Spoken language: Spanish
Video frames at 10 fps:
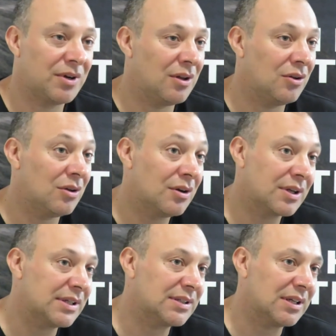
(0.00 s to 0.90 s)
por el
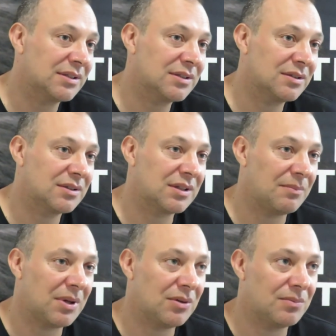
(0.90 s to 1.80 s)
dolor quizás,
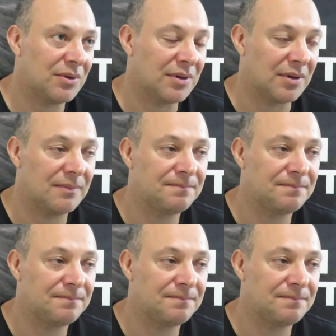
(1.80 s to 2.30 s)
tapado por,